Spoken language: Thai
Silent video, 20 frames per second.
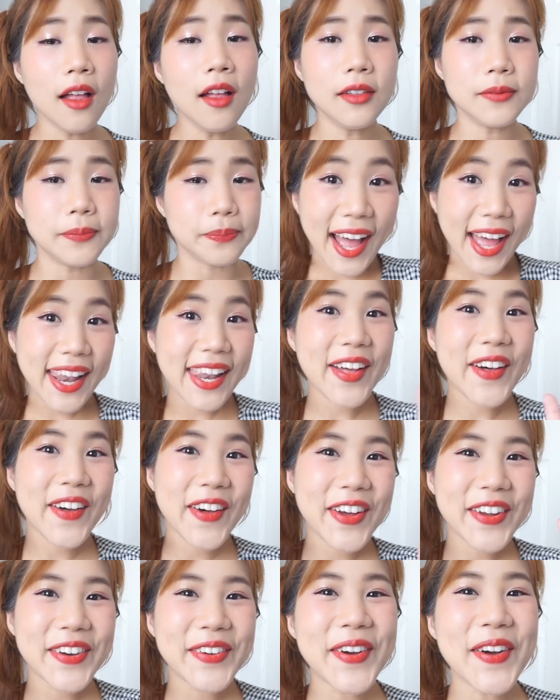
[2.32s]
ฮัลโห
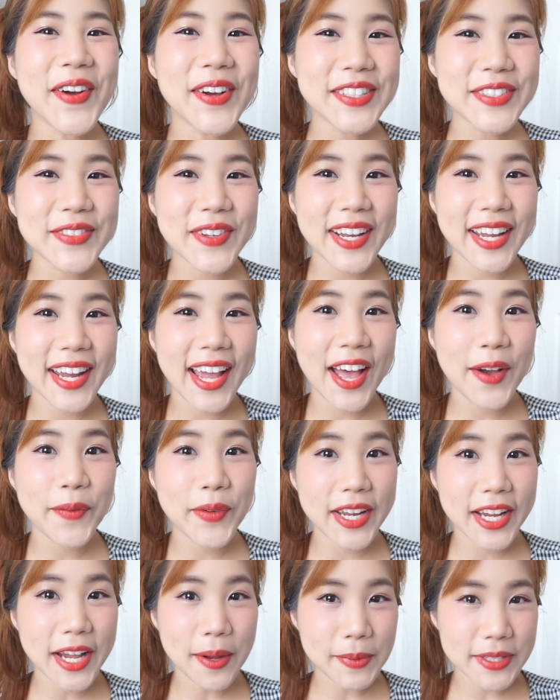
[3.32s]
ลทุกคนสวัสดีค่ะ วั
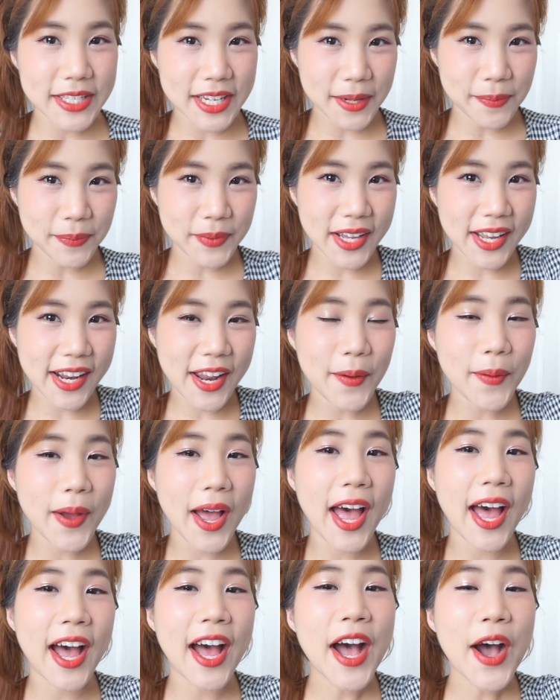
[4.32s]
นนี้ก็มาเจอกับเต้ยแล้ว
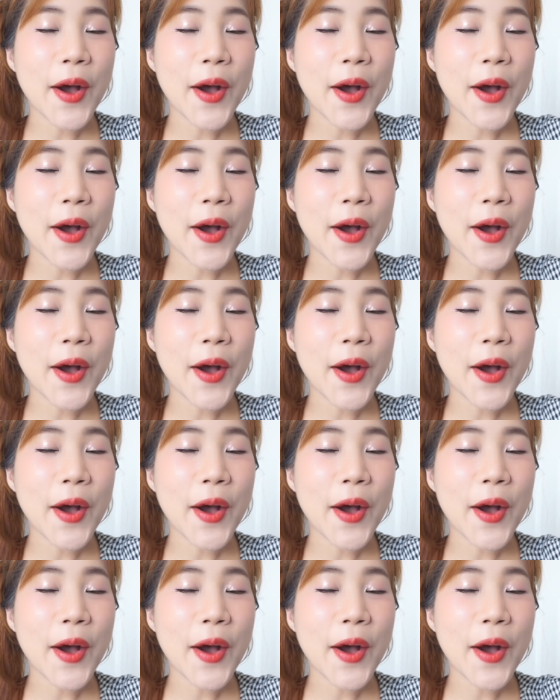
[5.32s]
ค่ะ